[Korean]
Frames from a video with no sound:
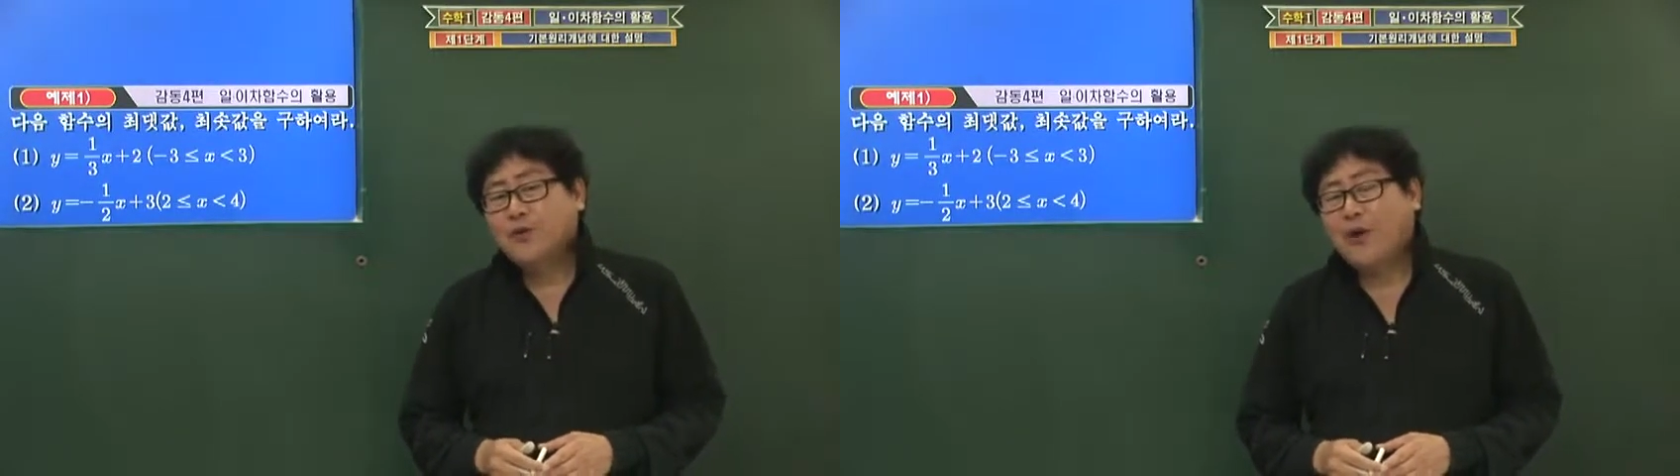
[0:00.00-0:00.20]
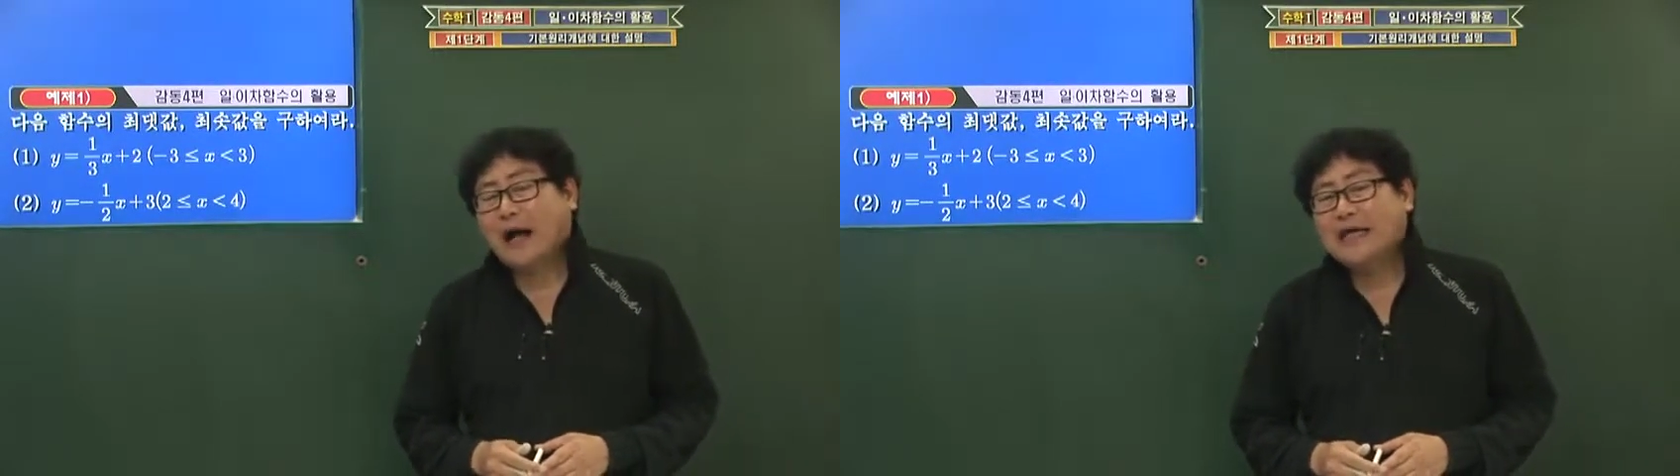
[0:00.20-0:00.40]

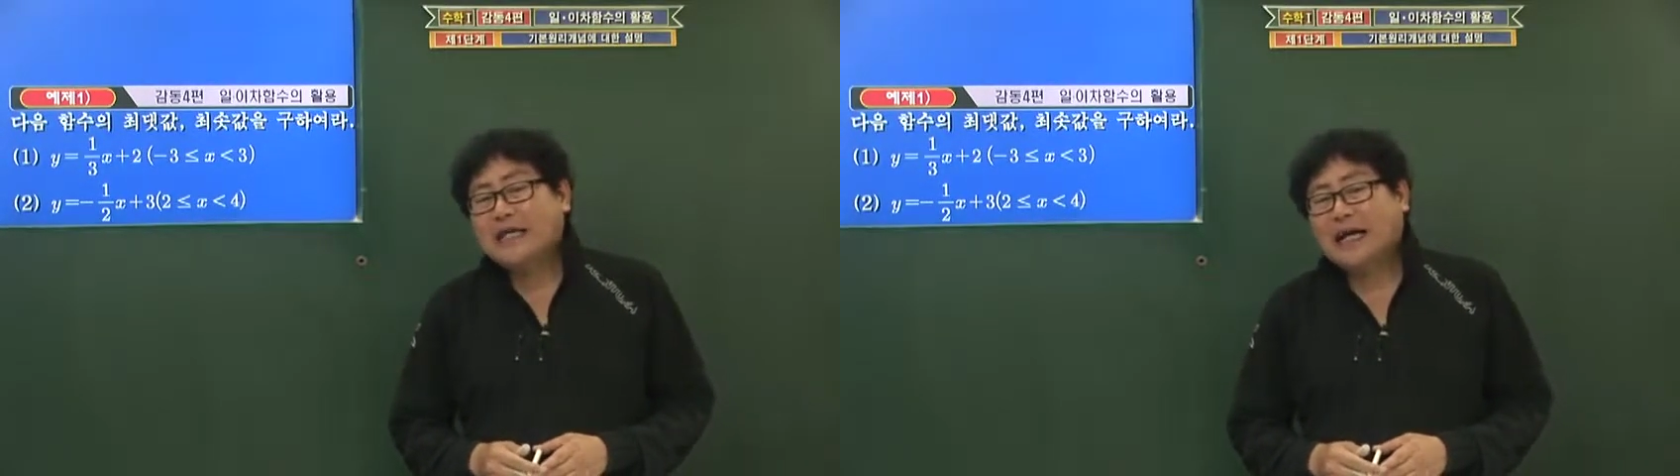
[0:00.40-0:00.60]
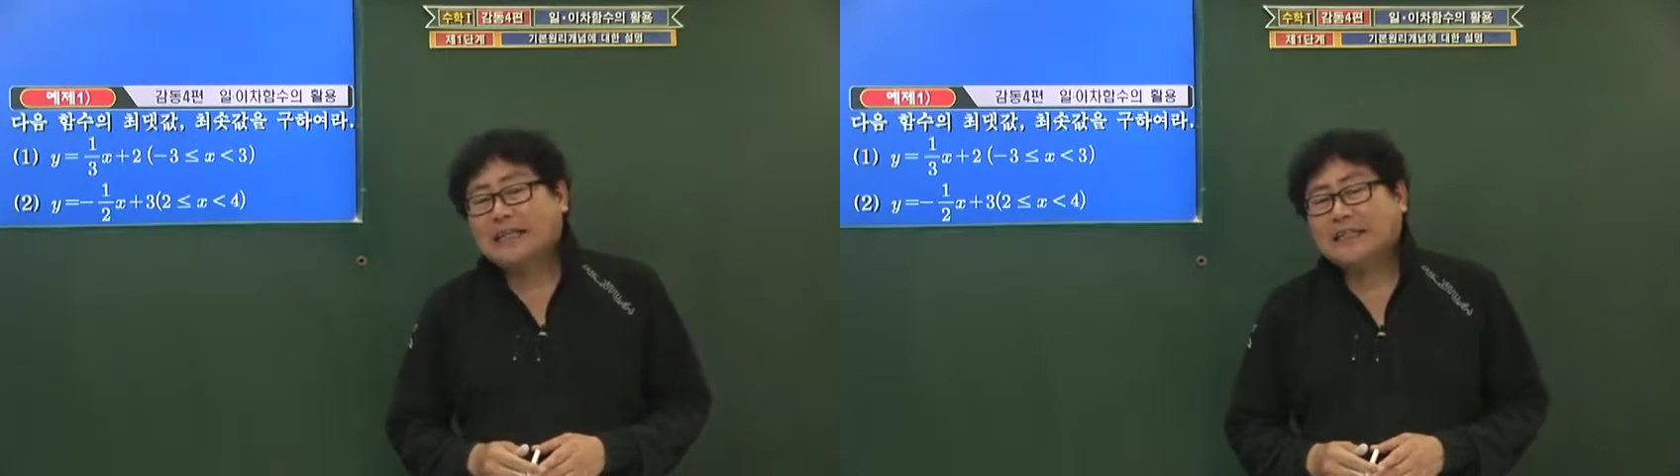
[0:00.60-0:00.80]

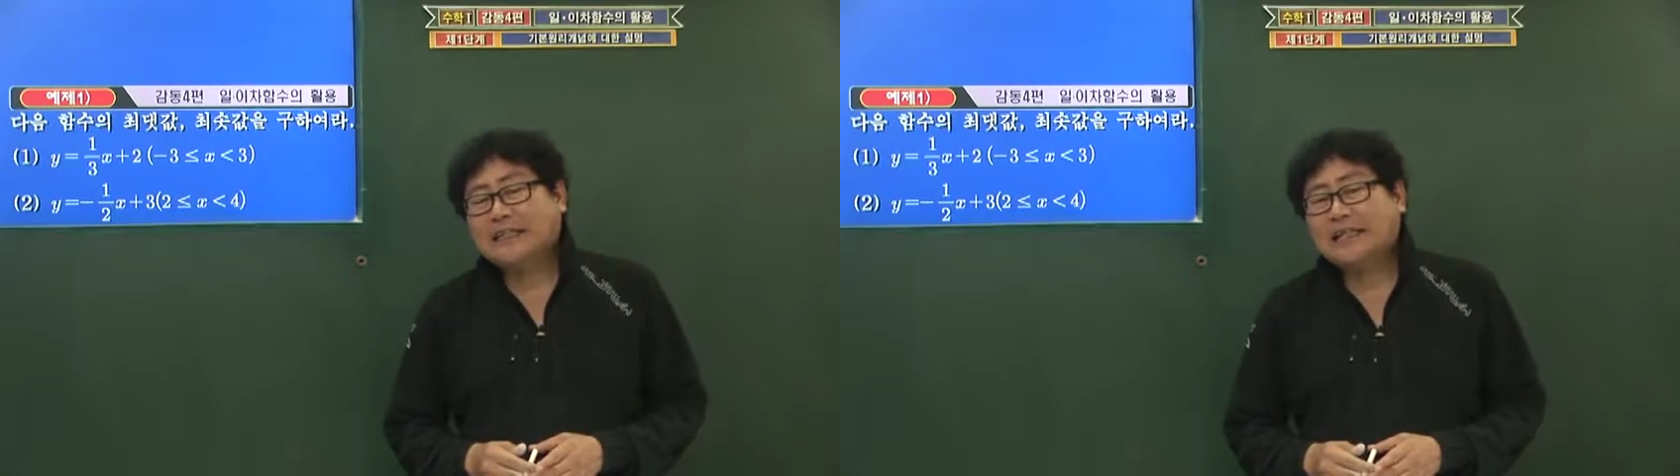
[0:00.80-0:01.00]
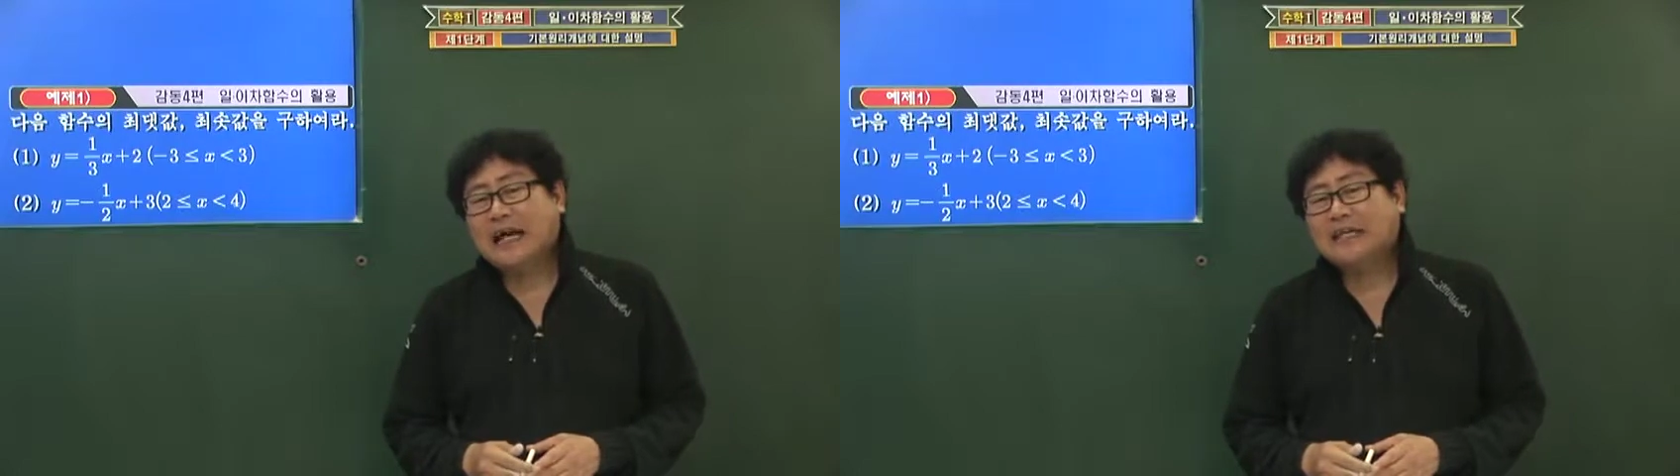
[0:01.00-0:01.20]
y가
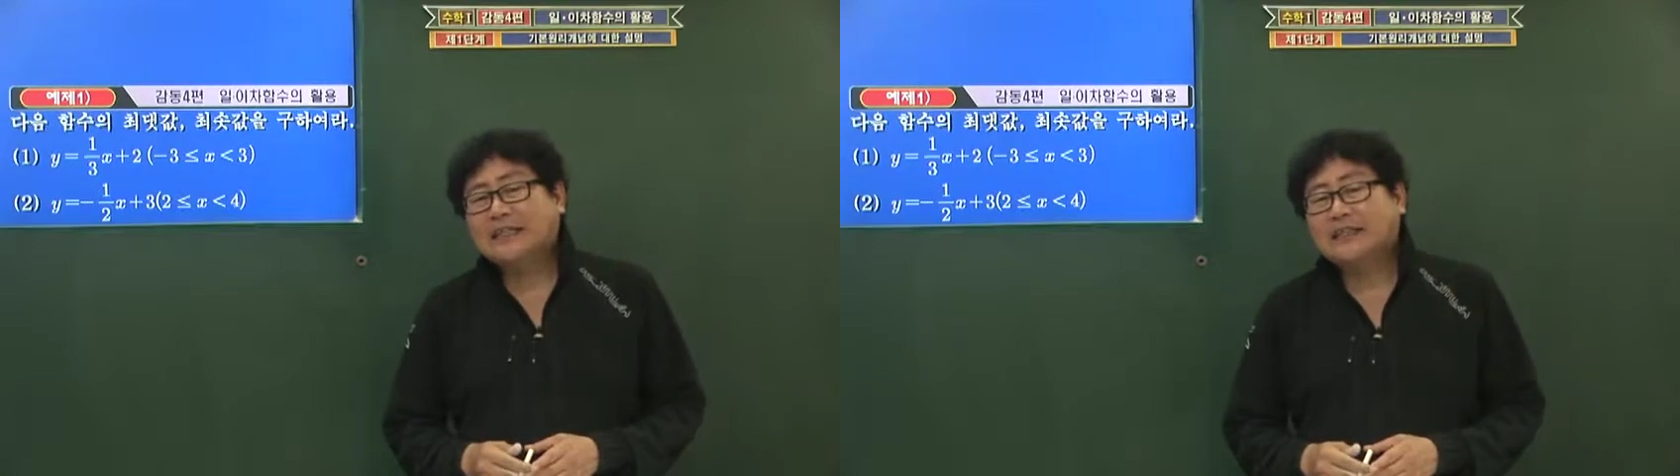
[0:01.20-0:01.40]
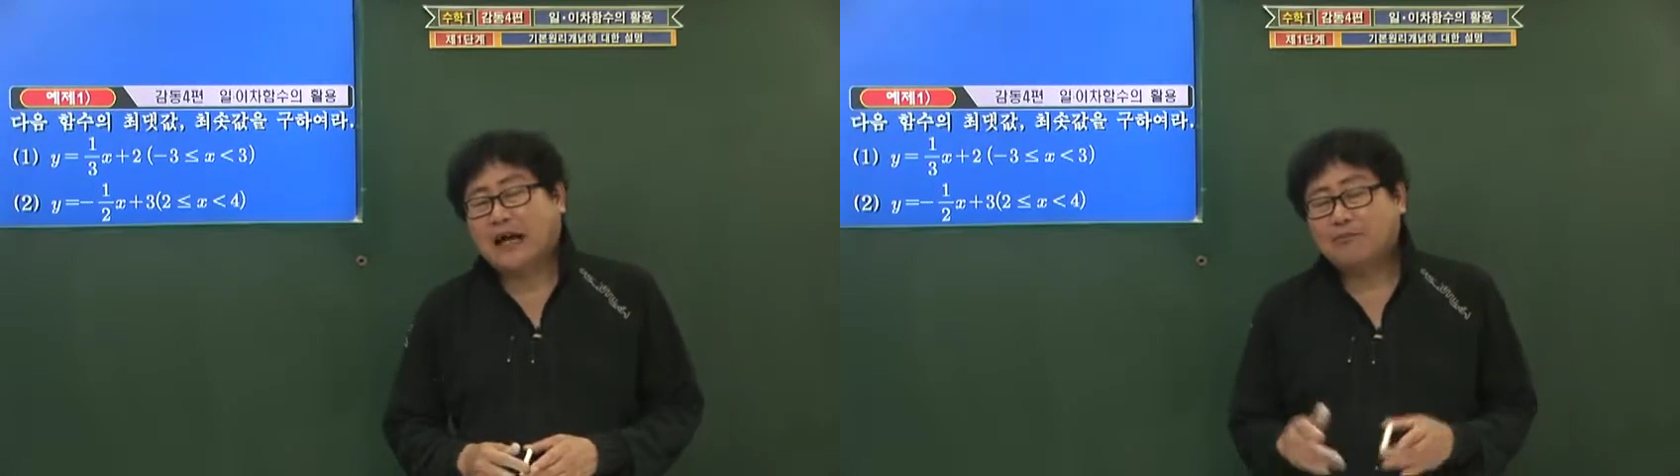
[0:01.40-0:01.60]

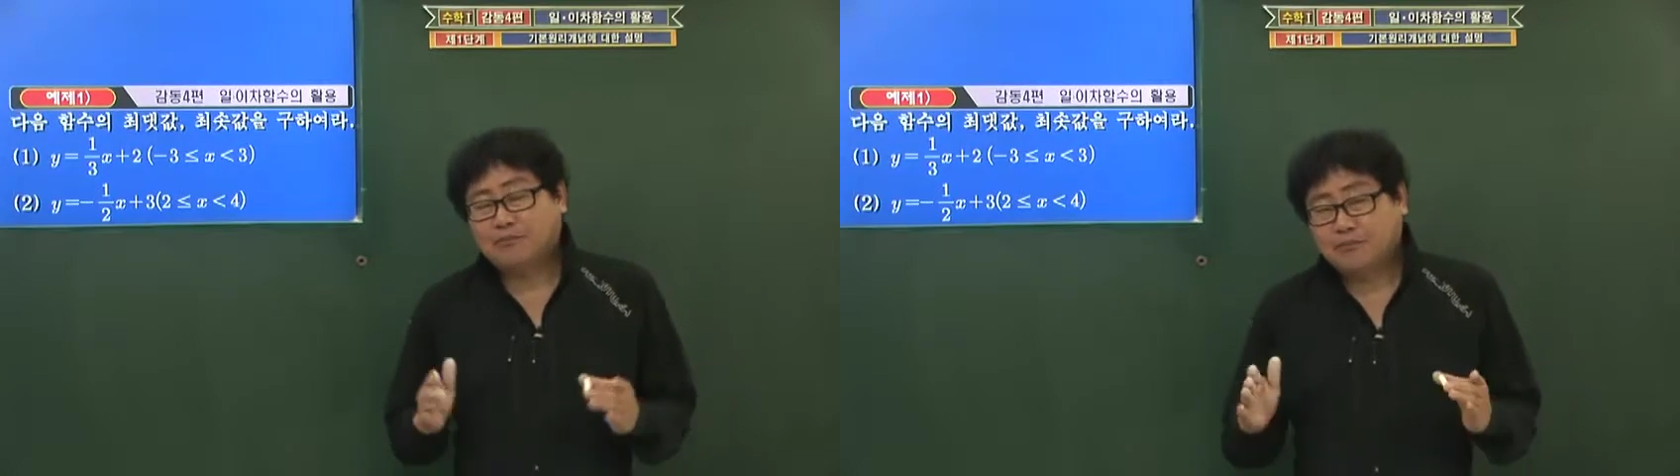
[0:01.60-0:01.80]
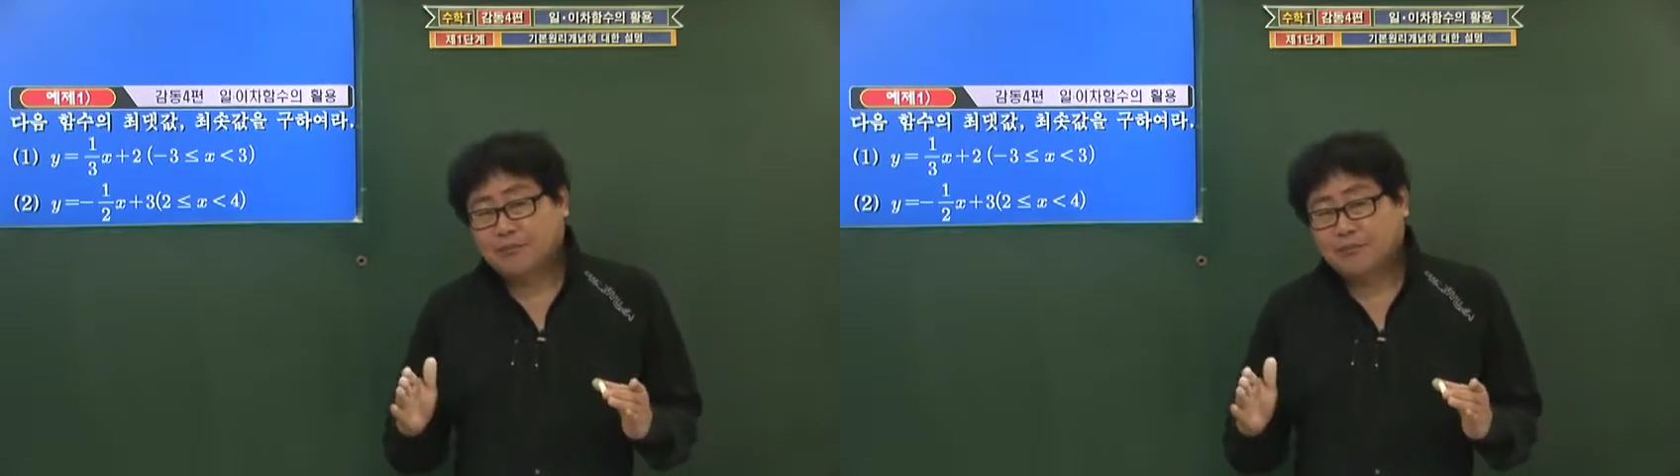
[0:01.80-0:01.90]
치하는 값,